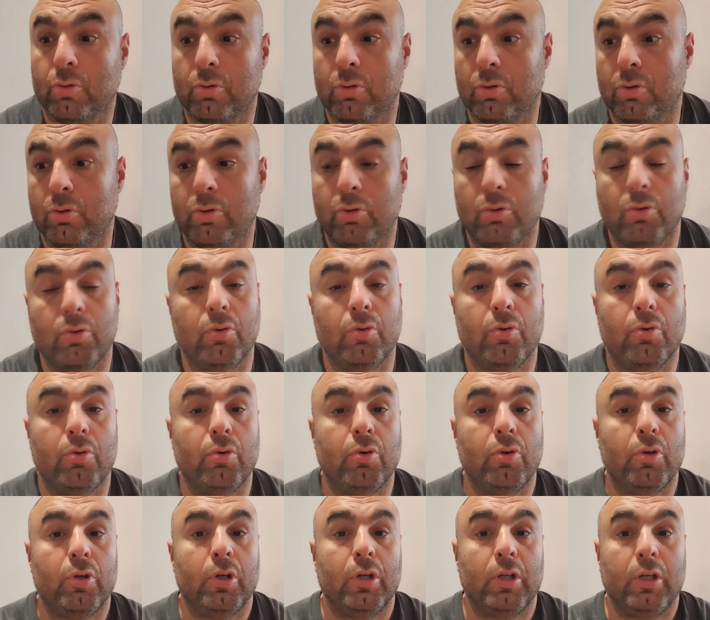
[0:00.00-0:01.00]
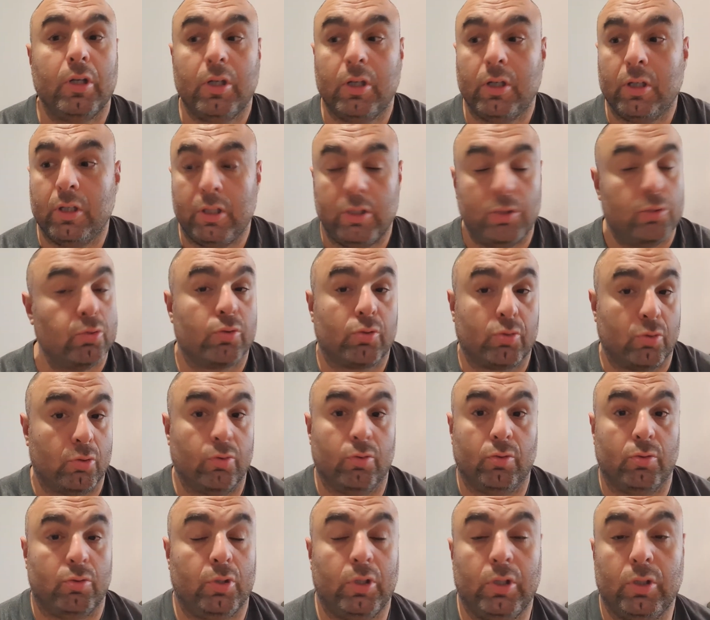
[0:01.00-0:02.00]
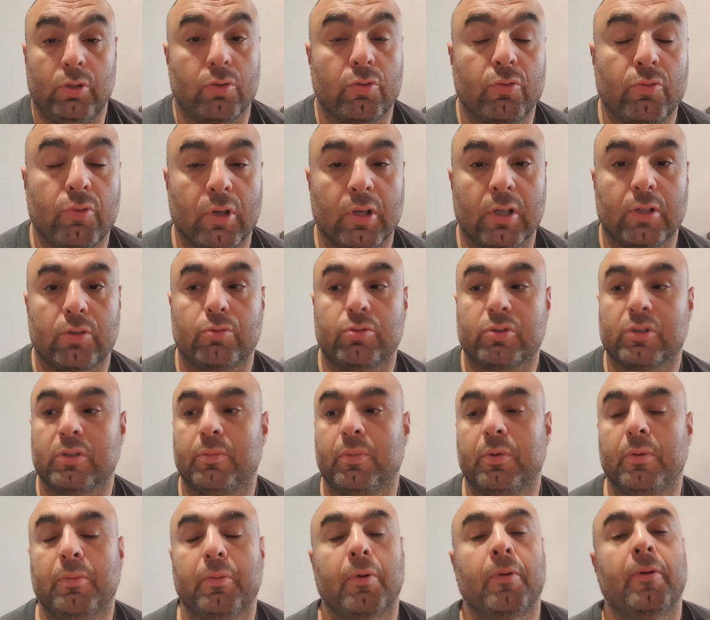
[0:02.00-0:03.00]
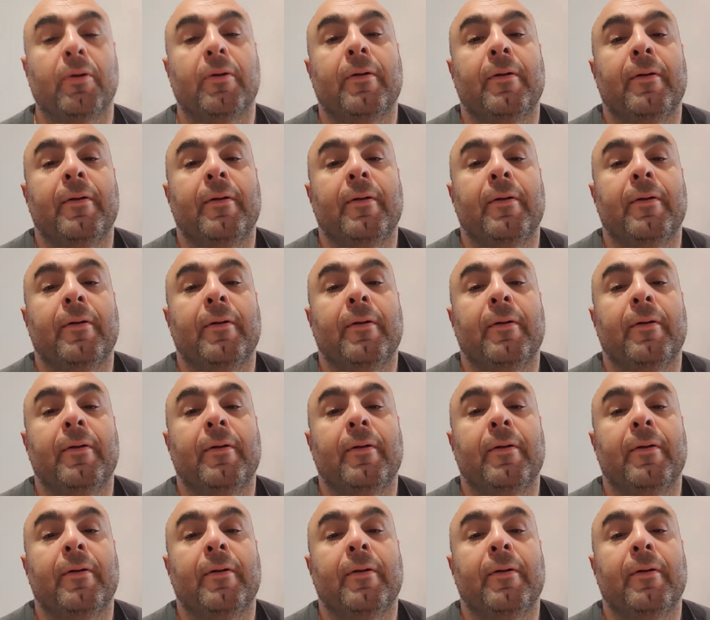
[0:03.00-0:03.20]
Euh, et, donc, euh, et donc voilà, tout simplement.